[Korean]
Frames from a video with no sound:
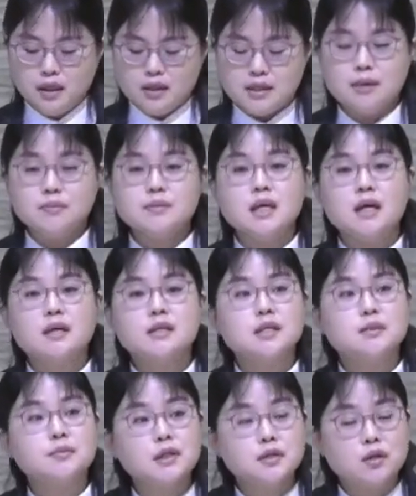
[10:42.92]
3장
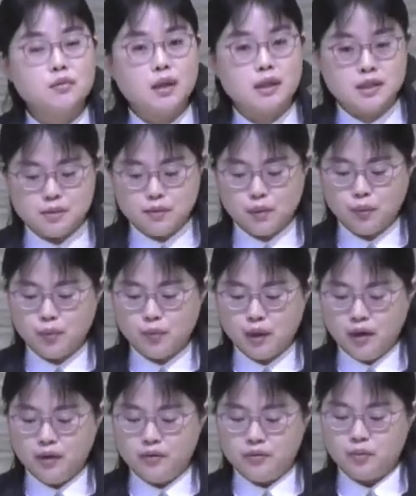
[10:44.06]
11절 말씀에
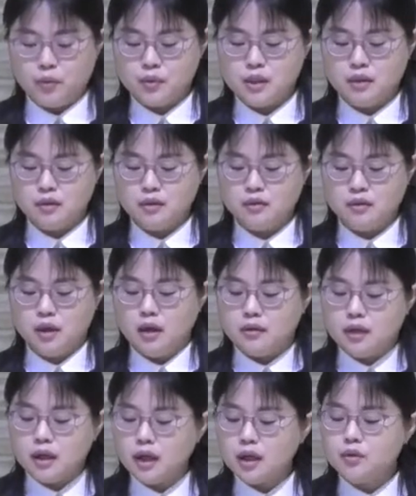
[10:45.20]
보면 모세는
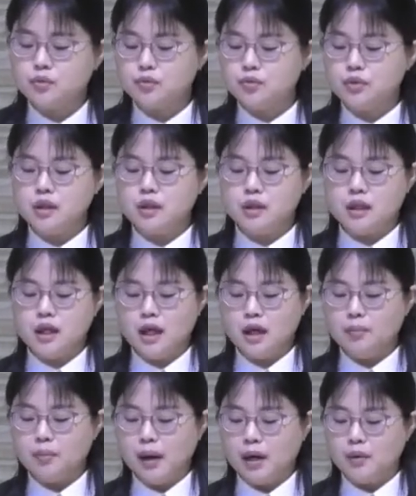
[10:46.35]
내가
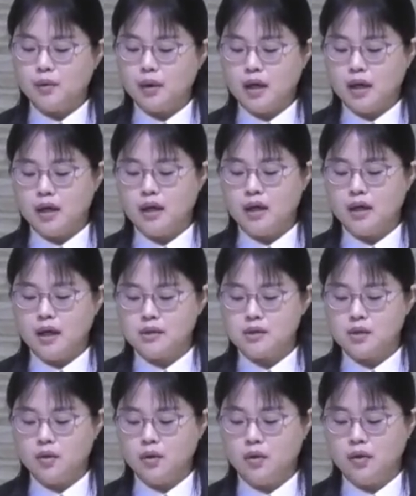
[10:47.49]
누구이기에 바로에게
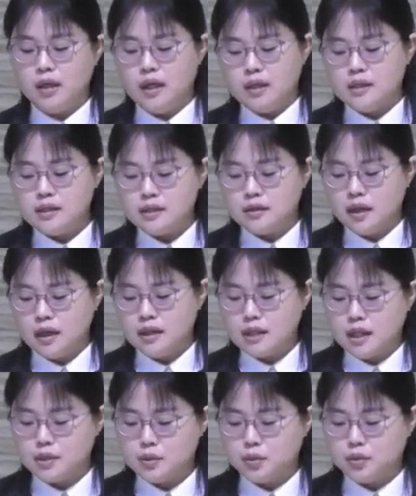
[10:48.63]
가서 이스라엘
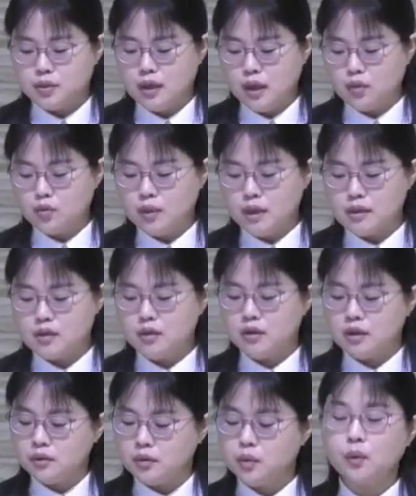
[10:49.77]
자손을 애굽에서
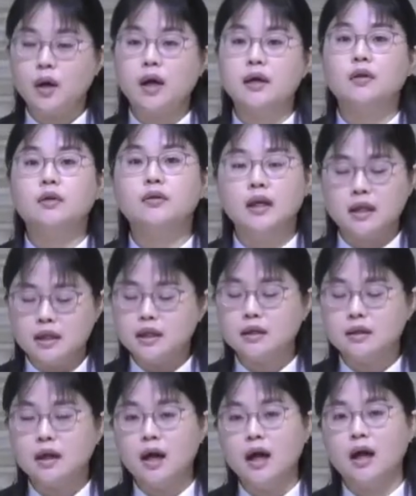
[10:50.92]
인도하여
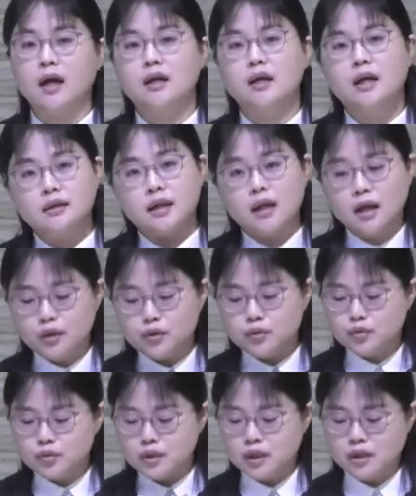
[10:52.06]
내리까 내가
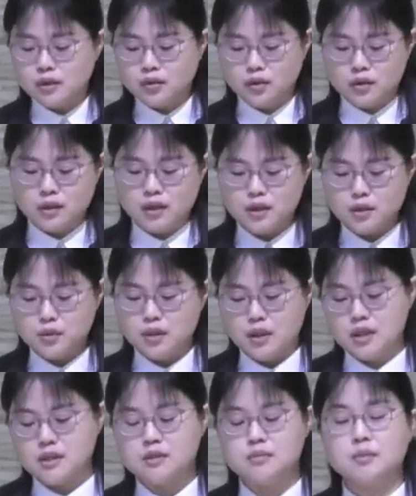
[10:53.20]
누구기에 그런 일을 할 수
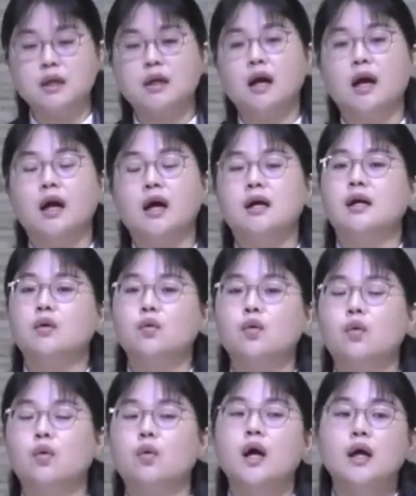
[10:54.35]

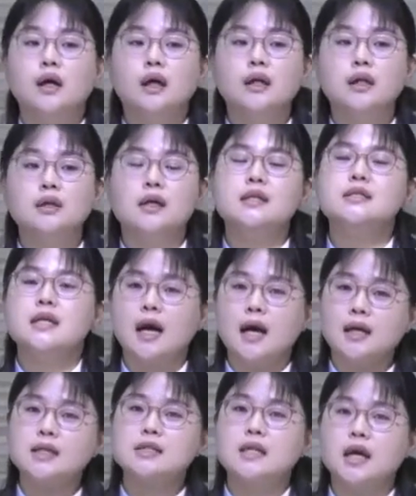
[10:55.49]
있겠습니까라고 하나님께
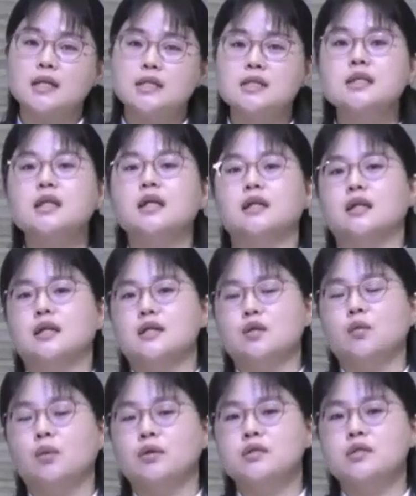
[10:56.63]
자기 자신에
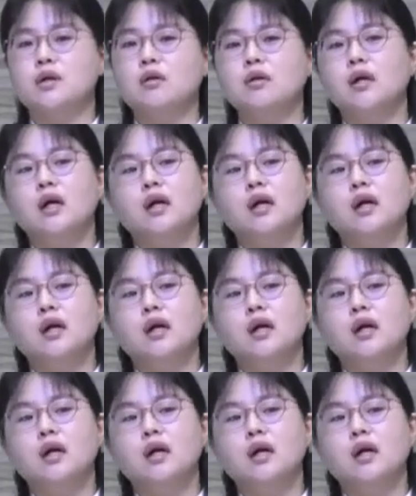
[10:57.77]
대해서 먼저